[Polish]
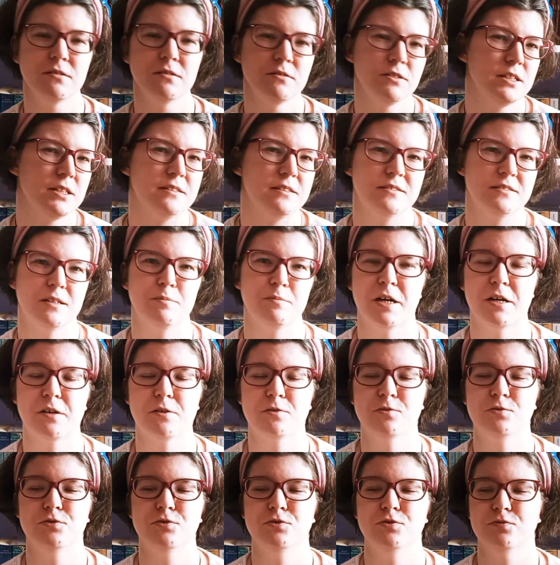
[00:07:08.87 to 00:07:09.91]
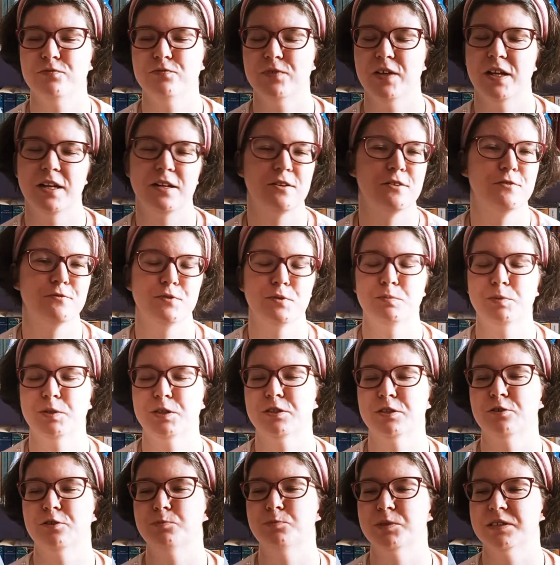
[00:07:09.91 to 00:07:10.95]
nie jestem jakąś wielką,
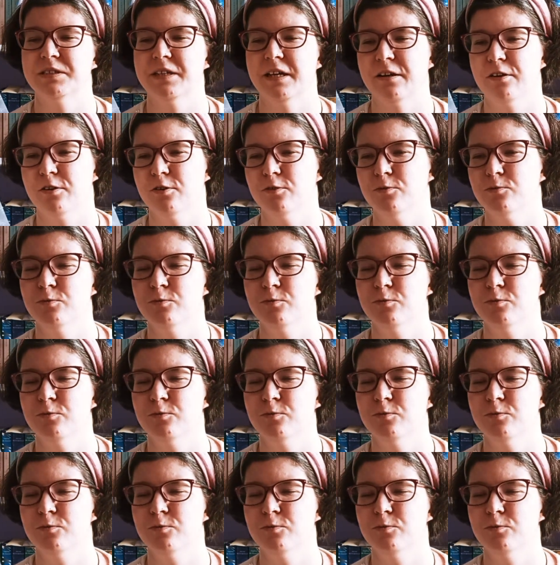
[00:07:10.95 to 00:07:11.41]
wybitną pisarką.